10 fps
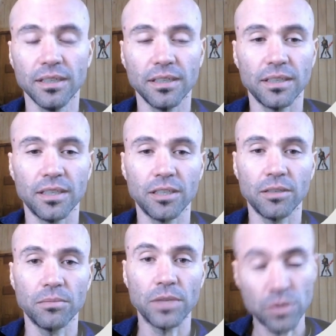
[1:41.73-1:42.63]

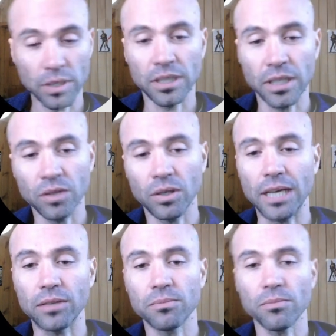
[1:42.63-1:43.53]
Em, eso hay que tenerlo
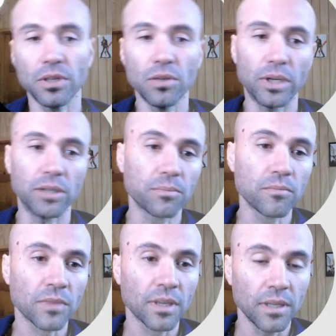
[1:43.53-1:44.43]
claro. Y bueno,
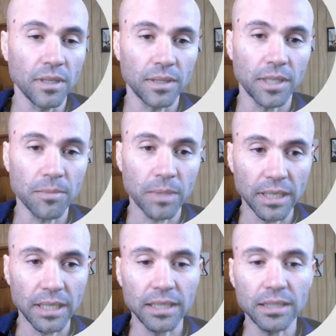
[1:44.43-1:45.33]
de aquí para
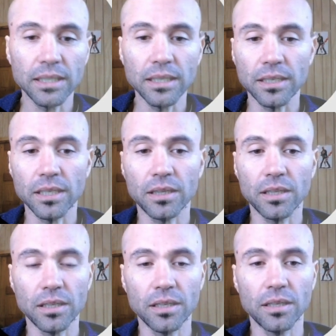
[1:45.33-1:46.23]
adelante,
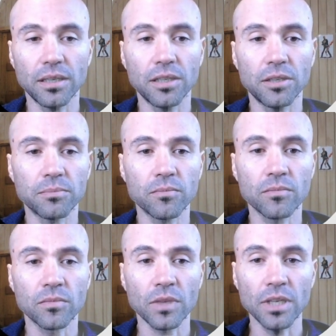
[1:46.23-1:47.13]
este
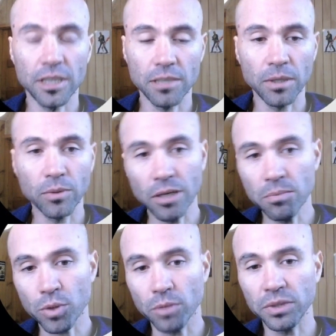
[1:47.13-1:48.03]
este
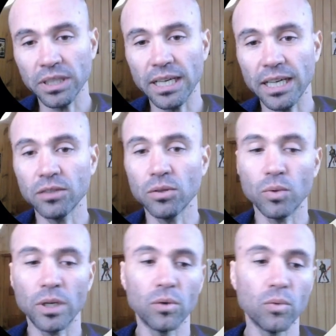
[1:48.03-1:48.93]
manual, Prompting Guide
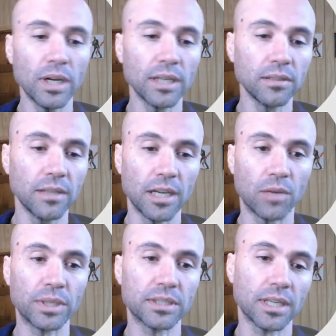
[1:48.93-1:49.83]
101, A
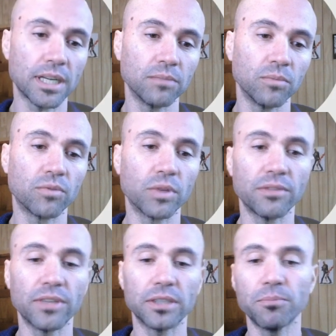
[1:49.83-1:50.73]
Quick Start Handbook for
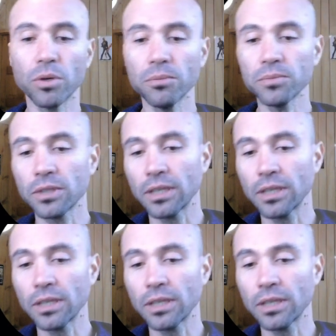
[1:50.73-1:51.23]
Effective Prompts,